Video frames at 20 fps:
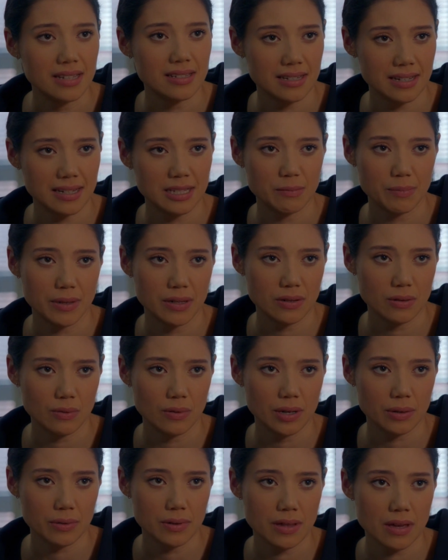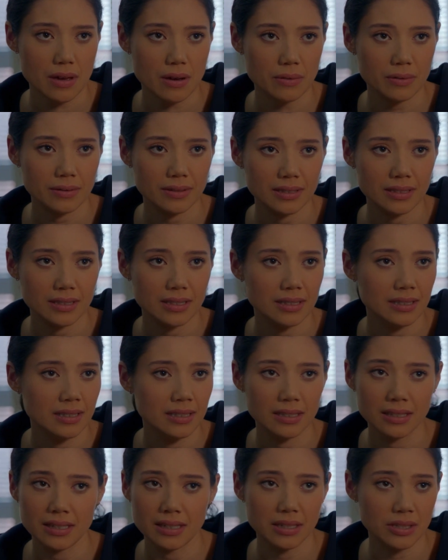que ha sido trabajar contigo
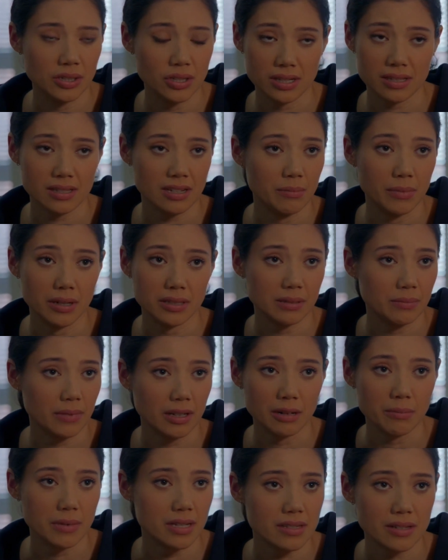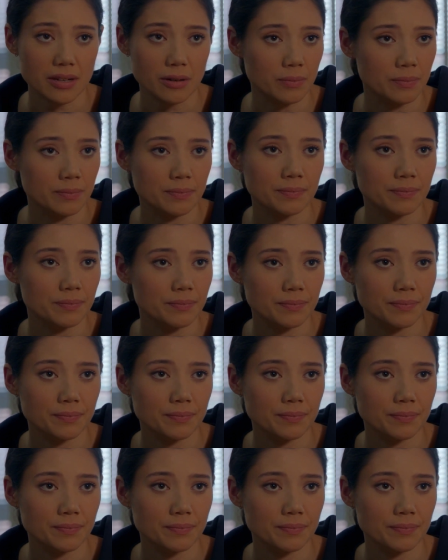y lo mucho que te echaré de menos.